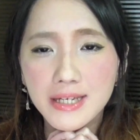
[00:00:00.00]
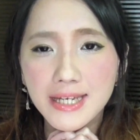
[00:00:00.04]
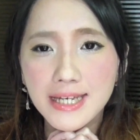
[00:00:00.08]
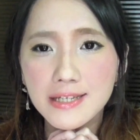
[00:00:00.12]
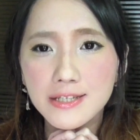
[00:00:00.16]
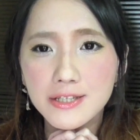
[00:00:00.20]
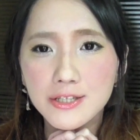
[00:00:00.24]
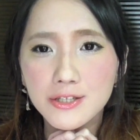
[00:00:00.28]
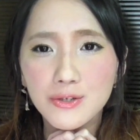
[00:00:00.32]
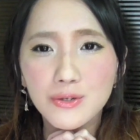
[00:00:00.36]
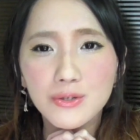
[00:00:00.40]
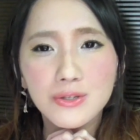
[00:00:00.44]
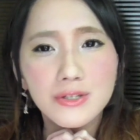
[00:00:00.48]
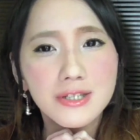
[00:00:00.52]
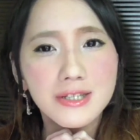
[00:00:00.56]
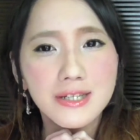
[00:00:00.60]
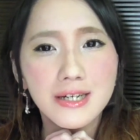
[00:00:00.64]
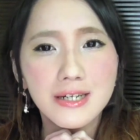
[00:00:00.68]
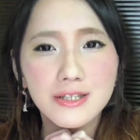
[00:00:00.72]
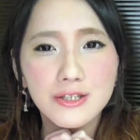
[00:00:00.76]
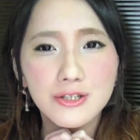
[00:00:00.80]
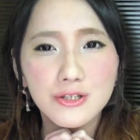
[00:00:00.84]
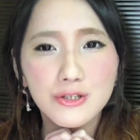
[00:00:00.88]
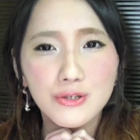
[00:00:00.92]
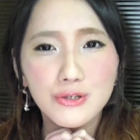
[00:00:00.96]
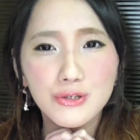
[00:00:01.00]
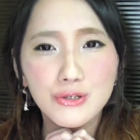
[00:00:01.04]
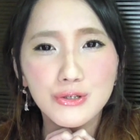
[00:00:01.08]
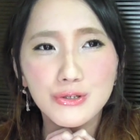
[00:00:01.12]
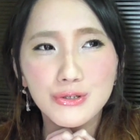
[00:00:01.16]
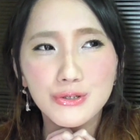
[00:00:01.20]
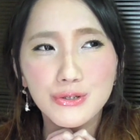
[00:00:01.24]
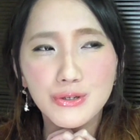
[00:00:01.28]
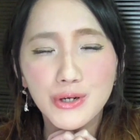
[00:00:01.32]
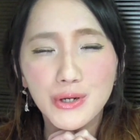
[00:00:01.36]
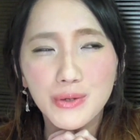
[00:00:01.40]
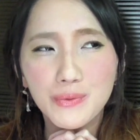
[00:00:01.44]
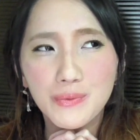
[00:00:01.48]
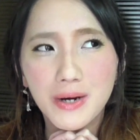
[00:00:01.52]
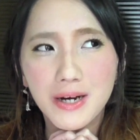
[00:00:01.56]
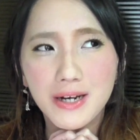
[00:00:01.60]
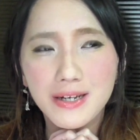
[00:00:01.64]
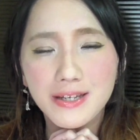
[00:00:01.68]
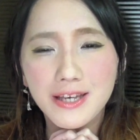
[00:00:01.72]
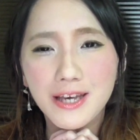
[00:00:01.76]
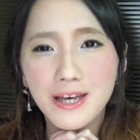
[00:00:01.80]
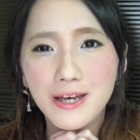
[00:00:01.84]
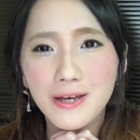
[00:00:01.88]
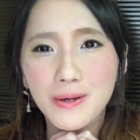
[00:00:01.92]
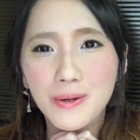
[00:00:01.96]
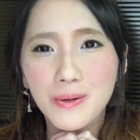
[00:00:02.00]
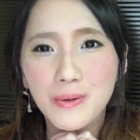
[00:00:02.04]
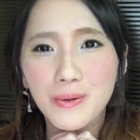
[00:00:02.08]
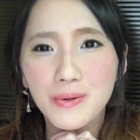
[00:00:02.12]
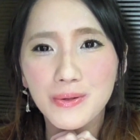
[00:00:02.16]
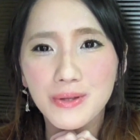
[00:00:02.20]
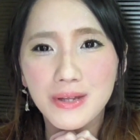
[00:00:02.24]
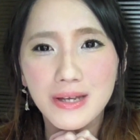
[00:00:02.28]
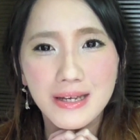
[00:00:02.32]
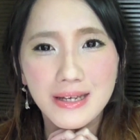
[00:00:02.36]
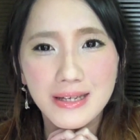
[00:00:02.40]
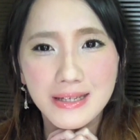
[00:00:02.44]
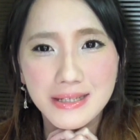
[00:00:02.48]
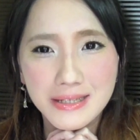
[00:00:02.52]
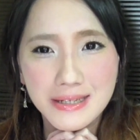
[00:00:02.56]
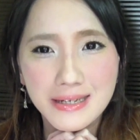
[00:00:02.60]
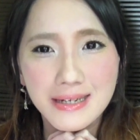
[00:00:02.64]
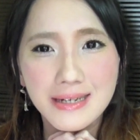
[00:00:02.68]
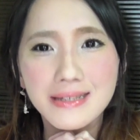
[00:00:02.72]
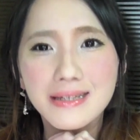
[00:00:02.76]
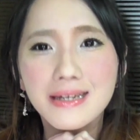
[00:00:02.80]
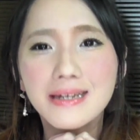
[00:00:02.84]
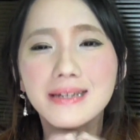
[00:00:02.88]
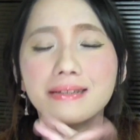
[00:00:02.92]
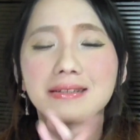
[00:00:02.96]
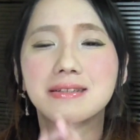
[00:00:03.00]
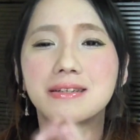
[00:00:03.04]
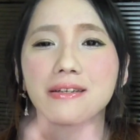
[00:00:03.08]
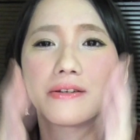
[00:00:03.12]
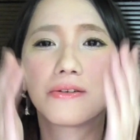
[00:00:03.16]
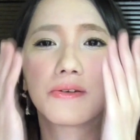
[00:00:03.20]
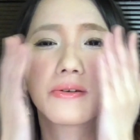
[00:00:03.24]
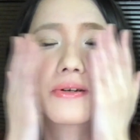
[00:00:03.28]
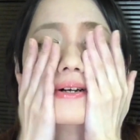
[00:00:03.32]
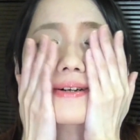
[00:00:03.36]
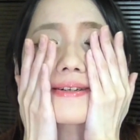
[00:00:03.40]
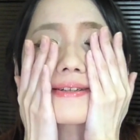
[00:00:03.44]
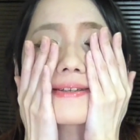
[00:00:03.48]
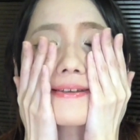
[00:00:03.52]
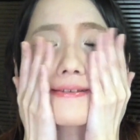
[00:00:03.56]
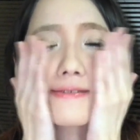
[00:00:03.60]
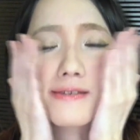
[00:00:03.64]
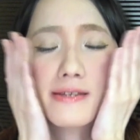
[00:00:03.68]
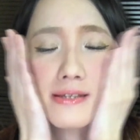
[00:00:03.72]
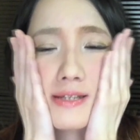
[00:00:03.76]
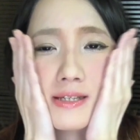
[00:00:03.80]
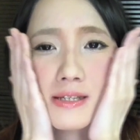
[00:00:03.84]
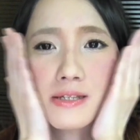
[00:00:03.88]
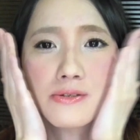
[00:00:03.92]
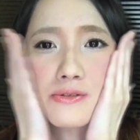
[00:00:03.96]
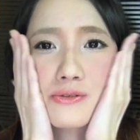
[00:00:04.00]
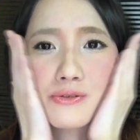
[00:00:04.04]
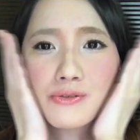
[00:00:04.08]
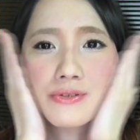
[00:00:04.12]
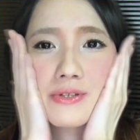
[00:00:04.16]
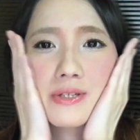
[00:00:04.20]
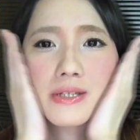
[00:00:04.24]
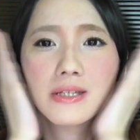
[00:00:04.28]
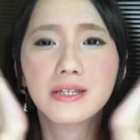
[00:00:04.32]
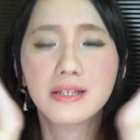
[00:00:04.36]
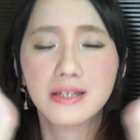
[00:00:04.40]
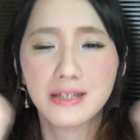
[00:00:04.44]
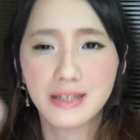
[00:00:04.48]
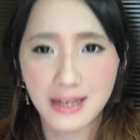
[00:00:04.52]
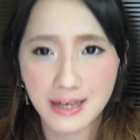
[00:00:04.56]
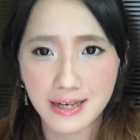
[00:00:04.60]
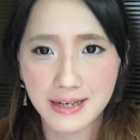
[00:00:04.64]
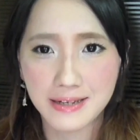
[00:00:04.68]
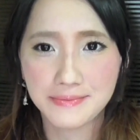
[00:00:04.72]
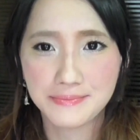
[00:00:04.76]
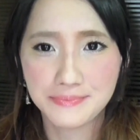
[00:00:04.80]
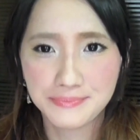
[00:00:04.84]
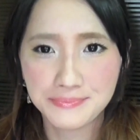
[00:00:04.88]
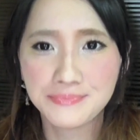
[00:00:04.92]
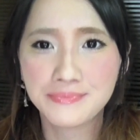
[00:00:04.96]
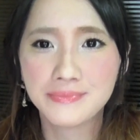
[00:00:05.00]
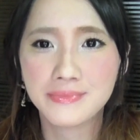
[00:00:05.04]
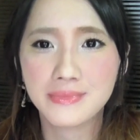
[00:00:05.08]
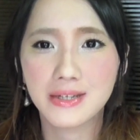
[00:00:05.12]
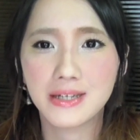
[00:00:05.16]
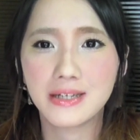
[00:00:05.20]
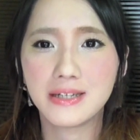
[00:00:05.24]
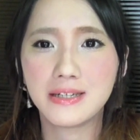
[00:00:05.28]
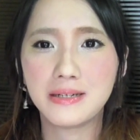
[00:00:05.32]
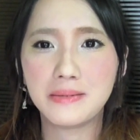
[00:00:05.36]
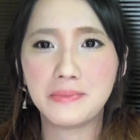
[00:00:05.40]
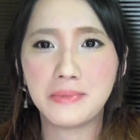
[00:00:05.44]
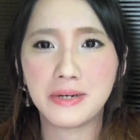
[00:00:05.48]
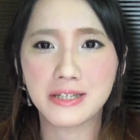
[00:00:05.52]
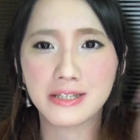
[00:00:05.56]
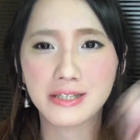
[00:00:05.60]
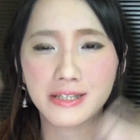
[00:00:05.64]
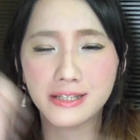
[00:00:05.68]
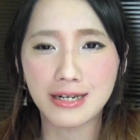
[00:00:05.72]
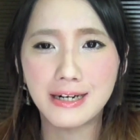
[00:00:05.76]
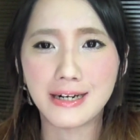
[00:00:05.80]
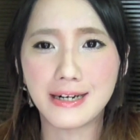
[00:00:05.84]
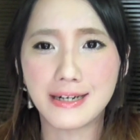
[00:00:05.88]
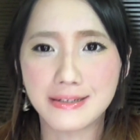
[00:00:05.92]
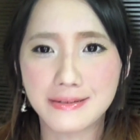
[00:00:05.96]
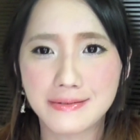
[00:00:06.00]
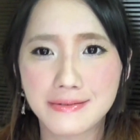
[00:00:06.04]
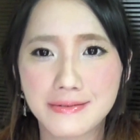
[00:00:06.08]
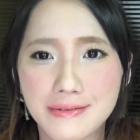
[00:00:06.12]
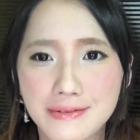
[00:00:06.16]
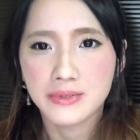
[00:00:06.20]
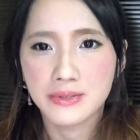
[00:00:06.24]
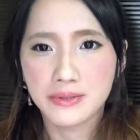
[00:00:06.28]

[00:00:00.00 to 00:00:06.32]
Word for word: 血色感というよりは健康的な肌っていう感じの雰囲気で、入れました。